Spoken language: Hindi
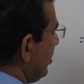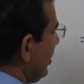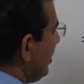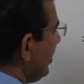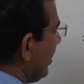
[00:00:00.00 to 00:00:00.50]

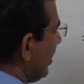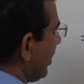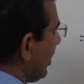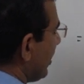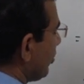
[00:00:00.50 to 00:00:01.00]
तीन के
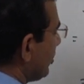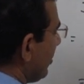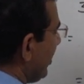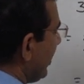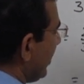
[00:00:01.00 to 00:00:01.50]
का
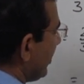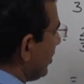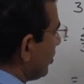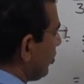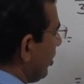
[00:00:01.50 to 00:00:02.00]
लघुत्तम लेंगे
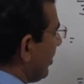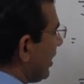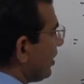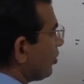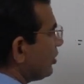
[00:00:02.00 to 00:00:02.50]
तो
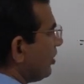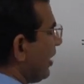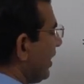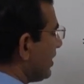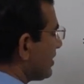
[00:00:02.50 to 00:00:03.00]
हमारा लघुत्तम
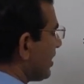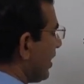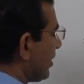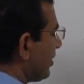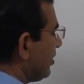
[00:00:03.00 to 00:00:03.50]
आएगा
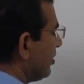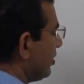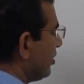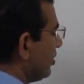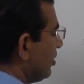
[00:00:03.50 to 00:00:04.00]

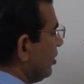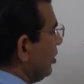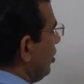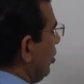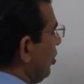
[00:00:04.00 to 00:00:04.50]

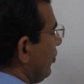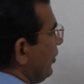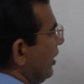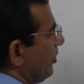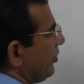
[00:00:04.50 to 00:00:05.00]
साठ और
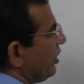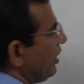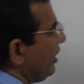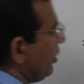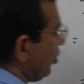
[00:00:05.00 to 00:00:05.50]
फिर अब
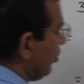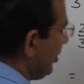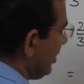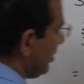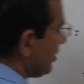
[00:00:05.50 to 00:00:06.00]
तीन को
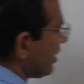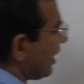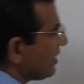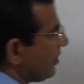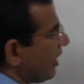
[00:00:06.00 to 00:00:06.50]
भी
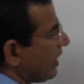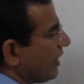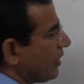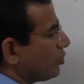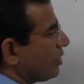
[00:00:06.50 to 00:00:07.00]
साठ से भाग
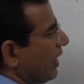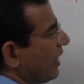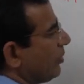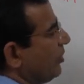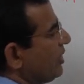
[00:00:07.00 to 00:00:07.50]
करेंगे उत्तर
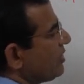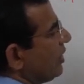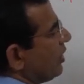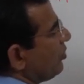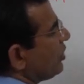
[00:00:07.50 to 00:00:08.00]
आएगा बीस
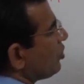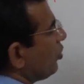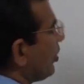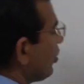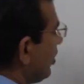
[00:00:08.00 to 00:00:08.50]
बीस को
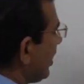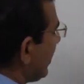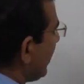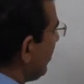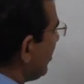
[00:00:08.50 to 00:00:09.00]
ऊपर गुणा
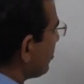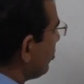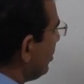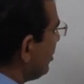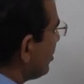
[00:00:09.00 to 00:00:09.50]
करेंगे बीस दूनी